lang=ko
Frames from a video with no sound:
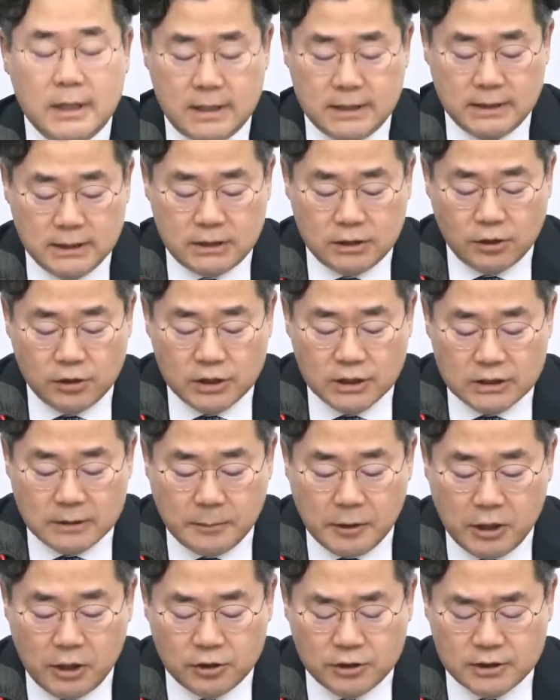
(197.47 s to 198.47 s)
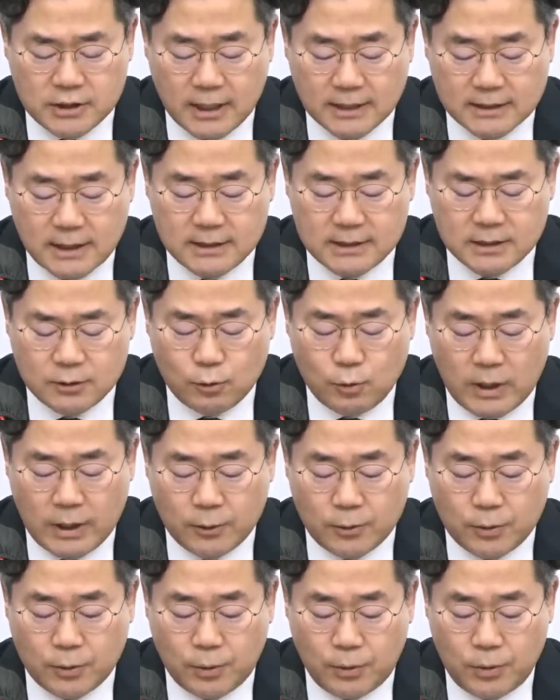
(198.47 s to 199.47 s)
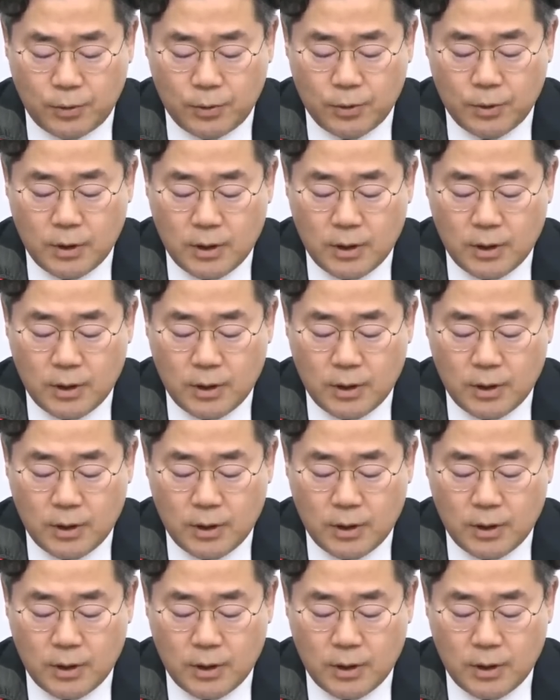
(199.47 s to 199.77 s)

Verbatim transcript: 2021년 재산 신고하였고